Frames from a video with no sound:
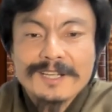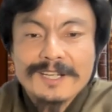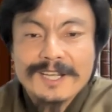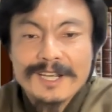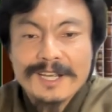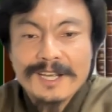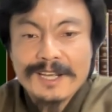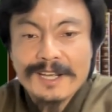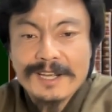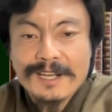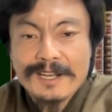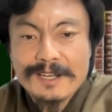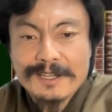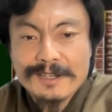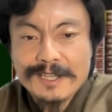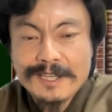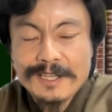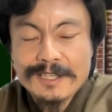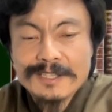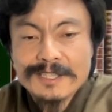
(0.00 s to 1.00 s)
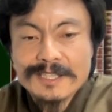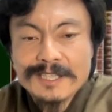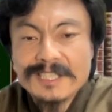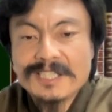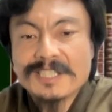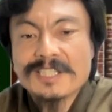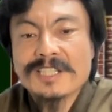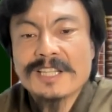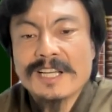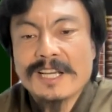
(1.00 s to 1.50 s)
えー、で、
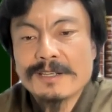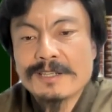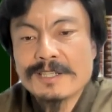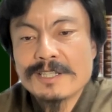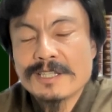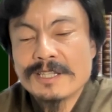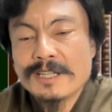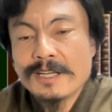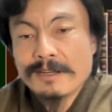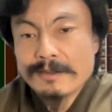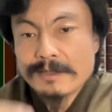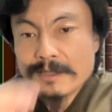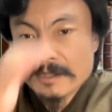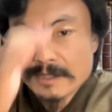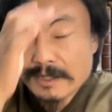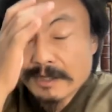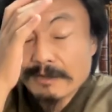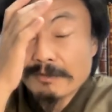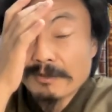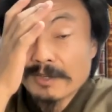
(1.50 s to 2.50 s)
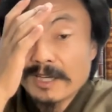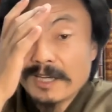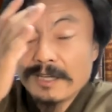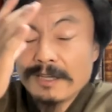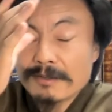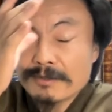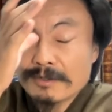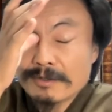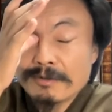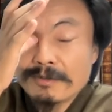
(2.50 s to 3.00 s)
印紙代。印紙代はですね、あの契
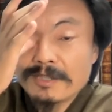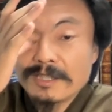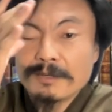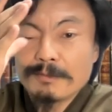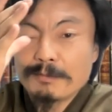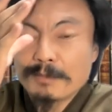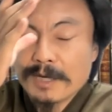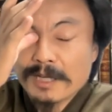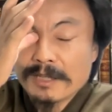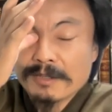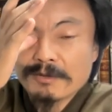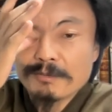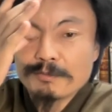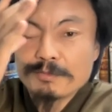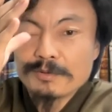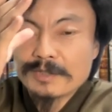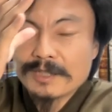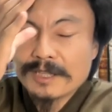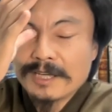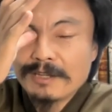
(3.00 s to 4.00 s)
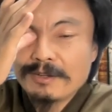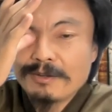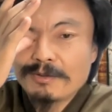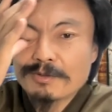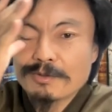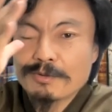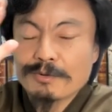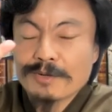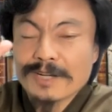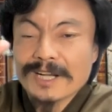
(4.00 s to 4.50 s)
約書に、まあ、あの物件
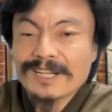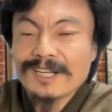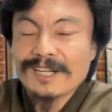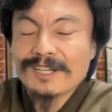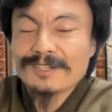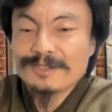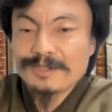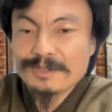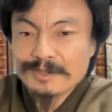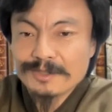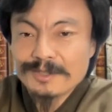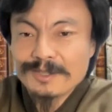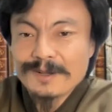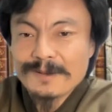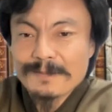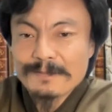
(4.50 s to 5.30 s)
のその価格、